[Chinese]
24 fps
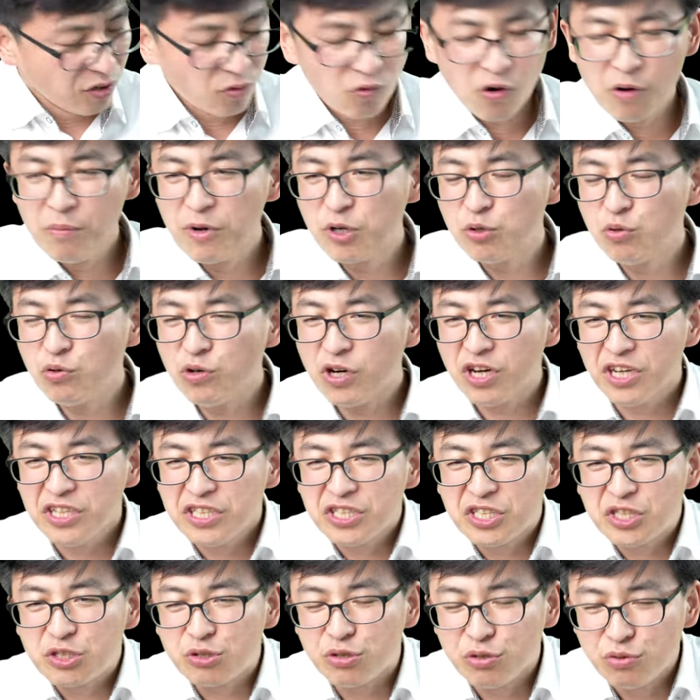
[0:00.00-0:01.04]
我们如何
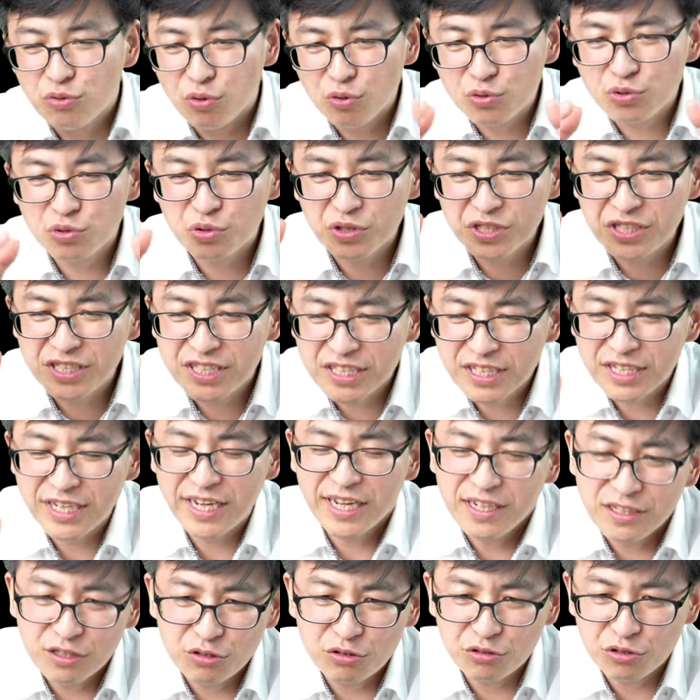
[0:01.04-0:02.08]
去浓缩精
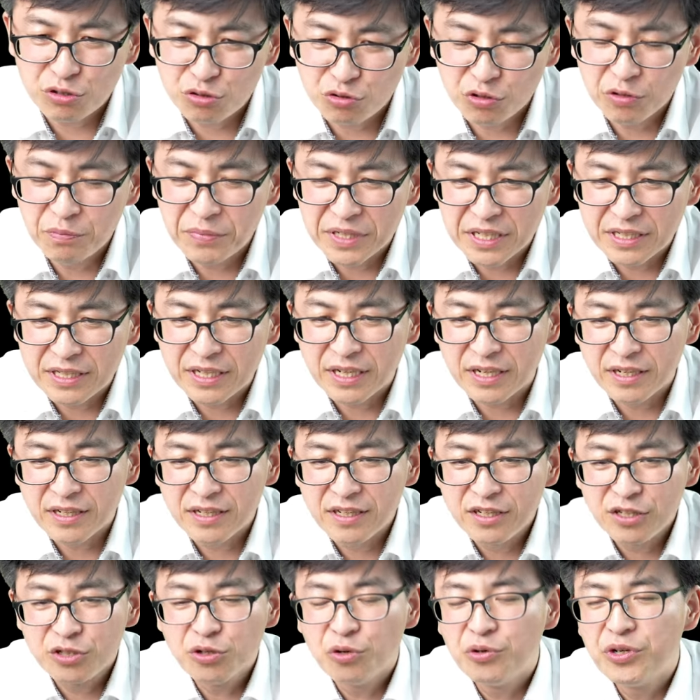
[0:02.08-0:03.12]
炼的去说明呢？
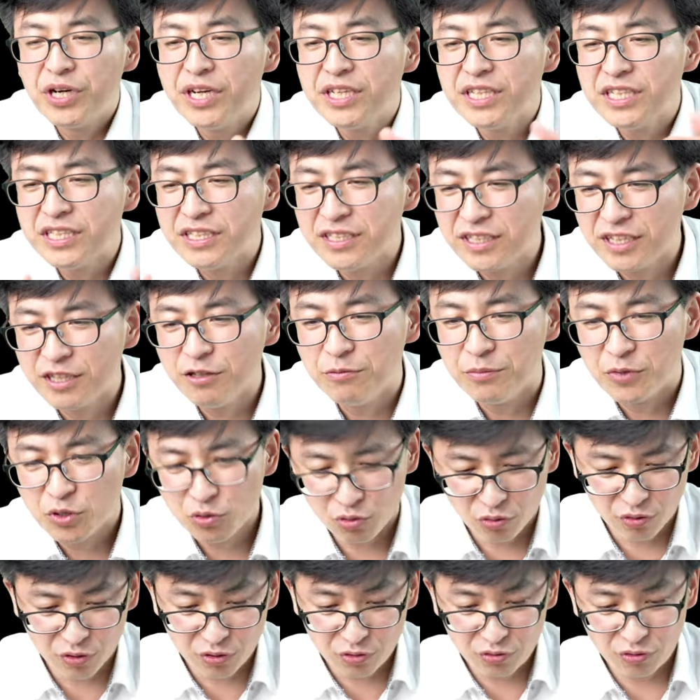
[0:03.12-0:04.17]
有人已经给我们
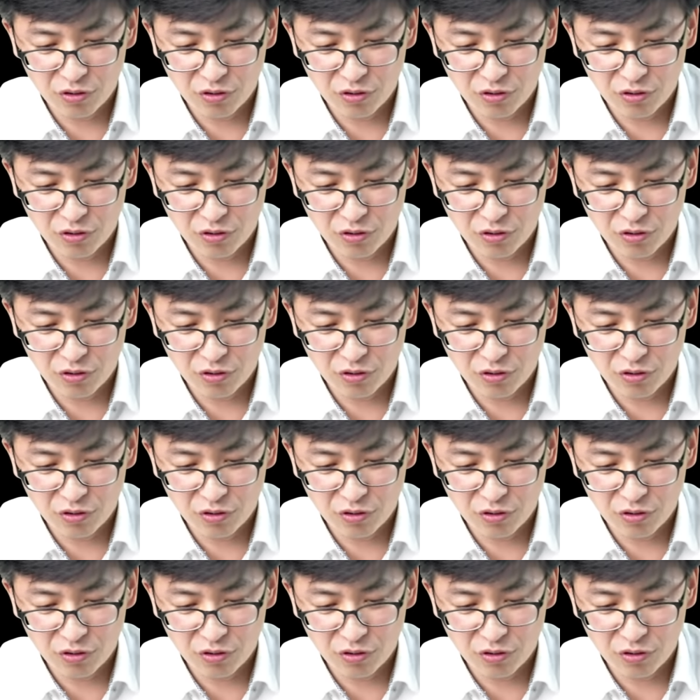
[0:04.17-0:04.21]
做